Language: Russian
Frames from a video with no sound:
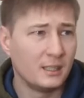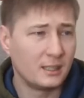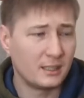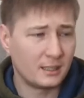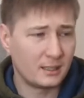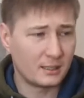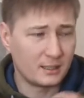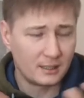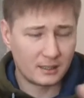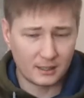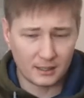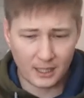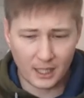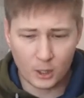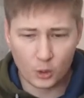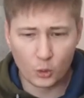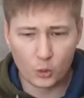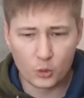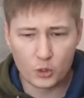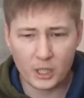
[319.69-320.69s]
э,
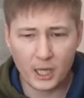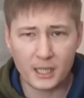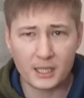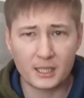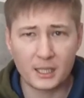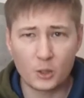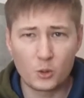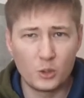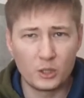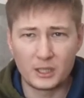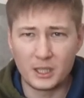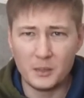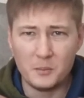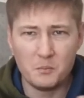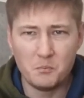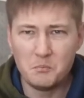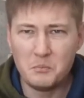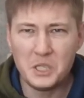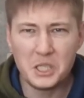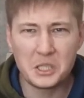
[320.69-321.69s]
окружать какой-то
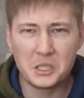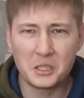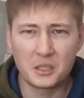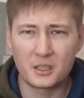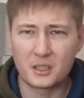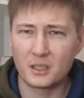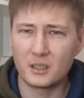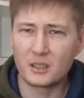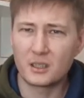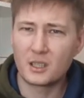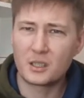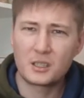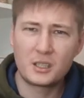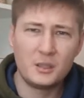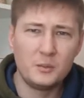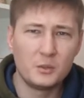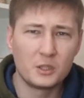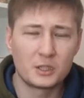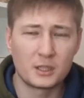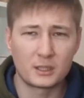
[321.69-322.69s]
мистикой,
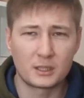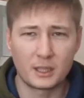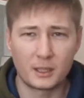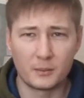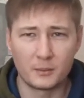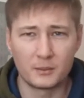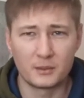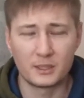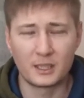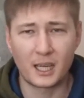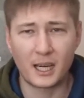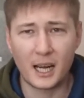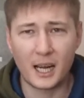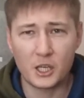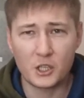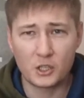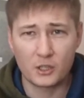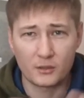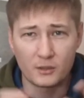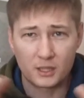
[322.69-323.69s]
какими-то там
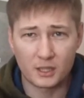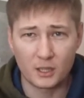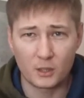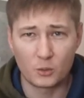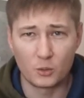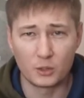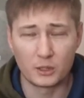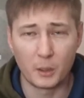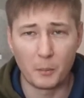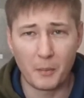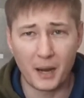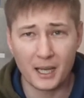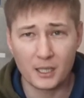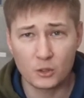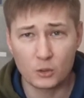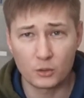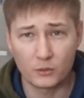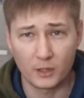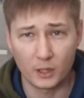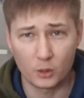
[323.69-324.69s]
наращивать какую-то
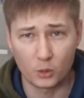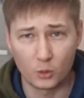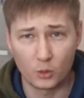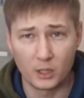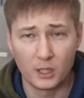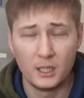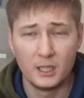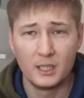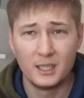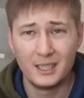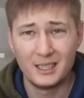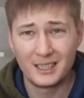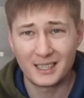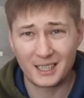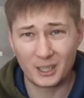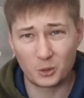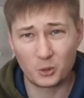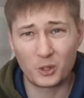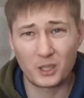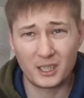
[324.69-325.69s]
массу вокруг,
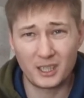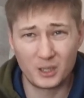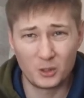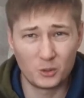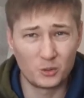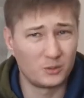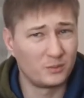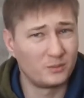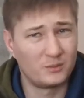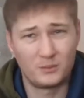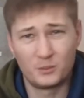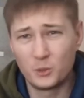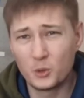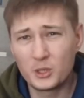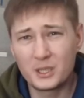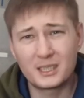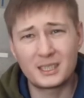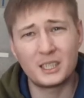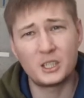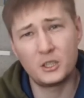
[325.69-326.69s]
которая, ну,
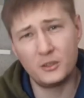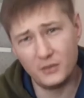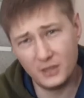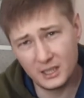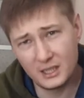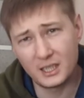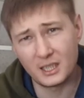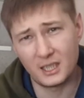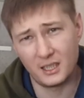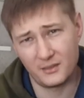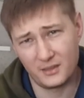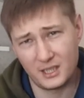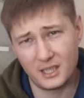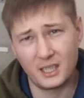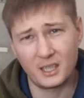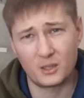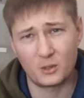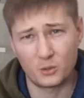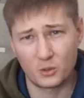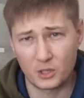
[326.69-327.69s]
будет очевидна для
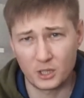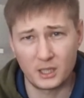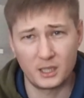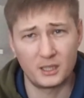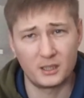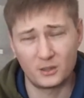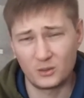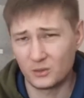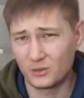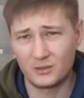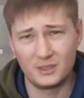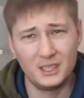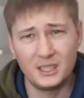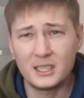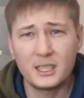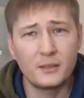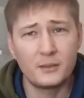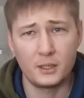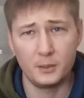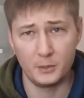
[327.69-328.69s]
всех уже, ну, не
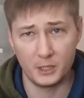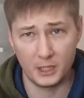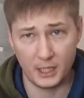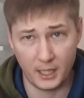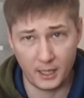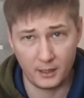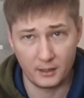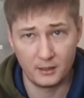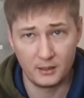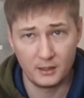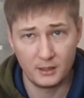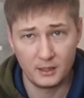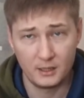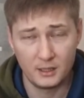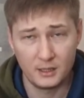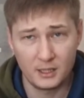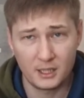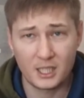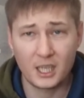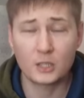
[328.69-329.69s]
те времена.
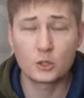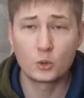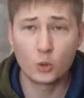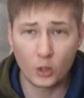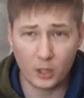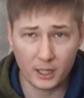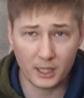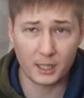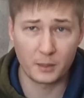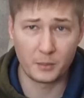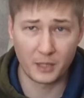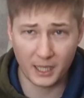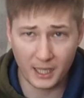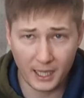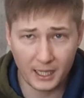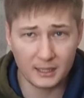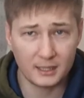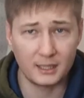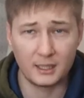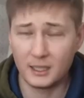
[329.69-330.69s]
Сейчас
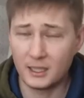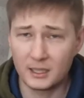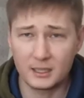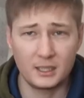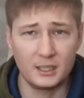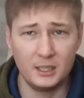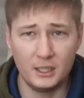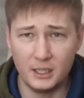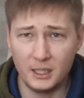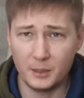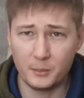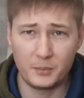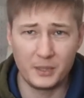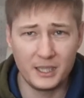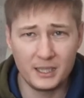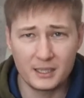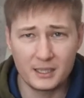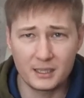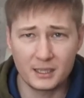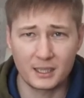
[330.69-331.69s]
дорого-богато – это не
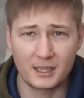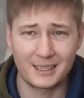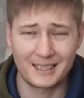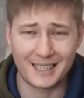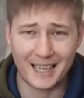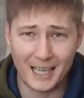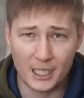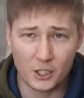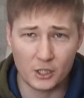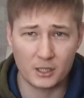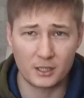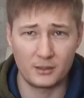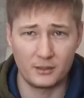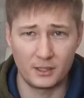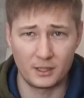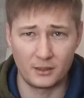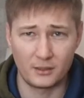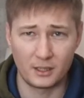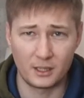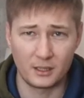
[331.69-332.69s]
признак
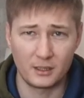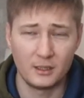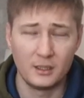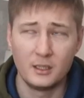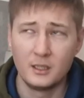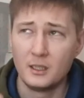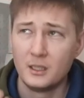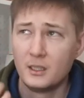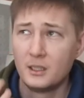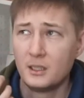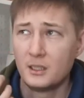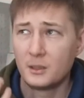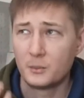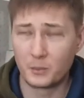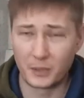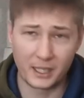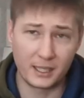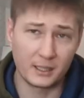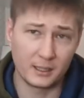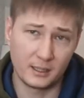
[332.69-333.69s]
качественного
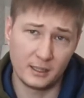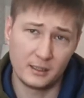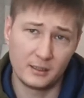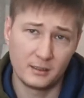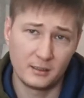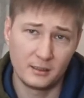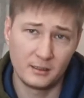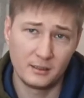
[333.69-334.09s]
бренда.